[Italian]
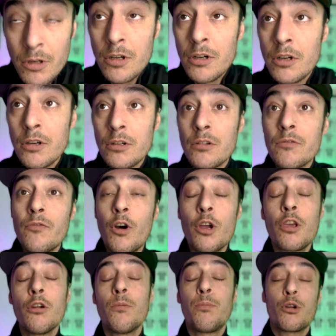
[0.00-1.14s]
non,
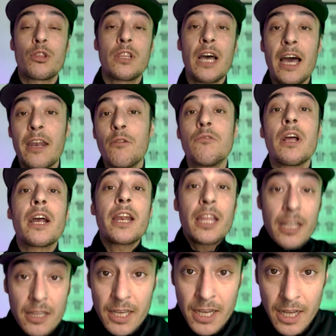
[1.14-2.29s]
voglio portare una
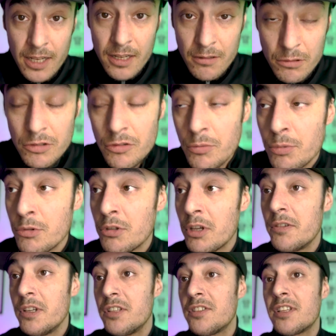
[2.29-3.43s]
critica da questo punto di
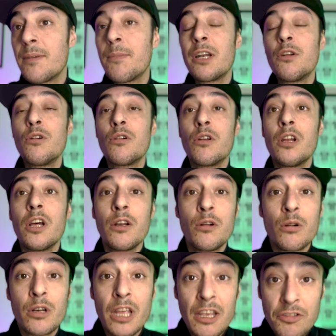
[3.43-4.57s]
vista, ma non, non
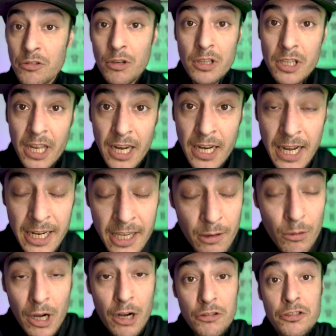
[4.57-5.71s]
riesco a dire neanche
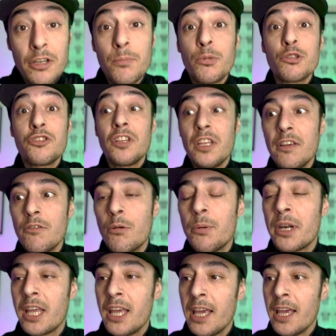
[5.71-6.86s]
qualcosa di positivo
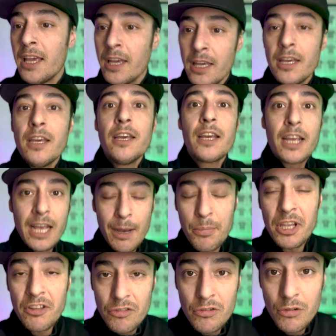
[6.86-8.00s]
perché
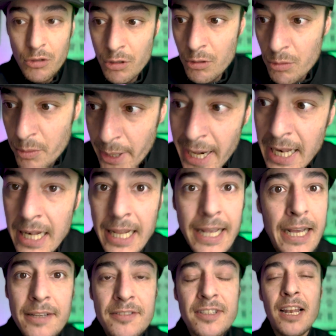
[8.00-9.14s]
capisco quelli
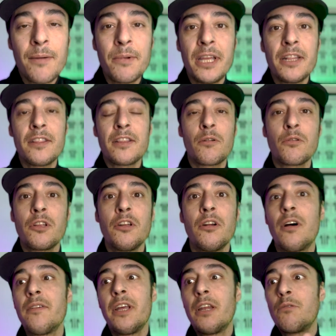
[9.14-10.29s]
che si lamentano di non
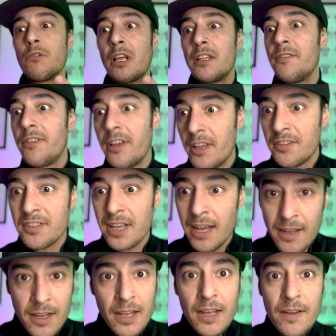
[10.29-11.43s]
avere una difesa
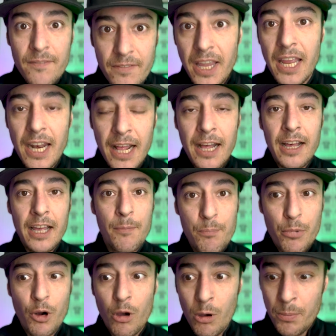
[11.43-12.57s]
vera e
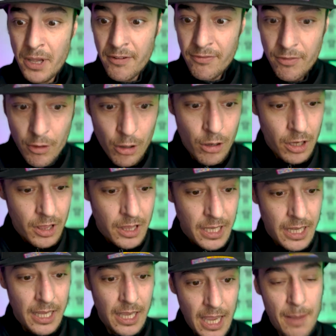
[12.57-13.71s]
propria,
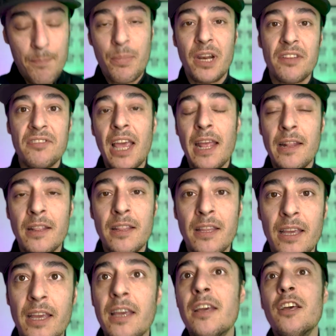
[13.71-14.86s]
forte e
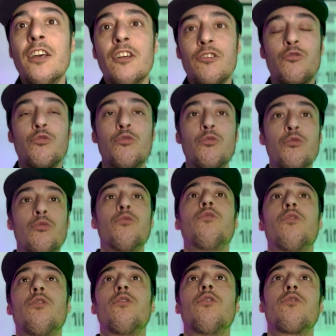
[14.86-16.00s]
presente su,
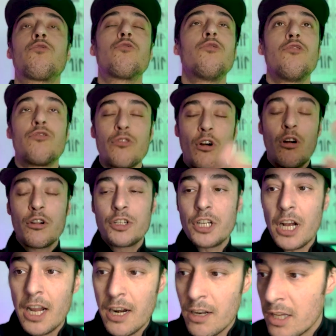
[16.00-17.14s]
uh, sui
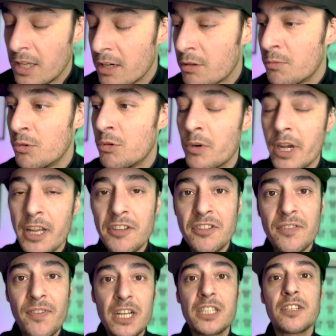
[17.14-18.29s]
social, comunque che si
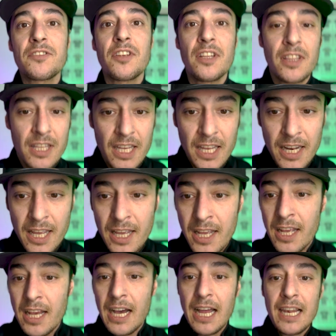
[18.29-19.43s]
faccia sentire
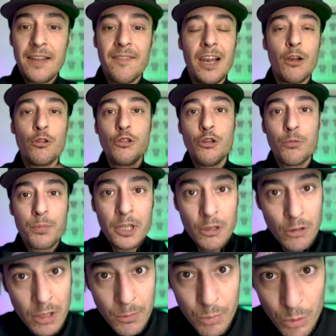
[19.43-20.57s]
a livello di
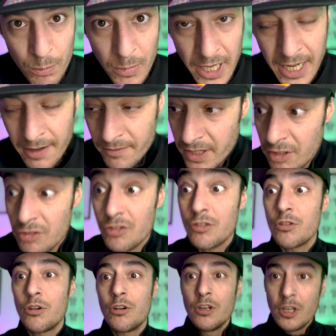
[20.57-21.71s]
opinione pubblica,
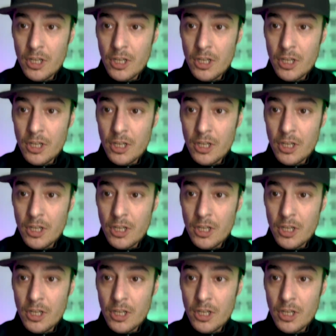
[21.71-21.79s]
visto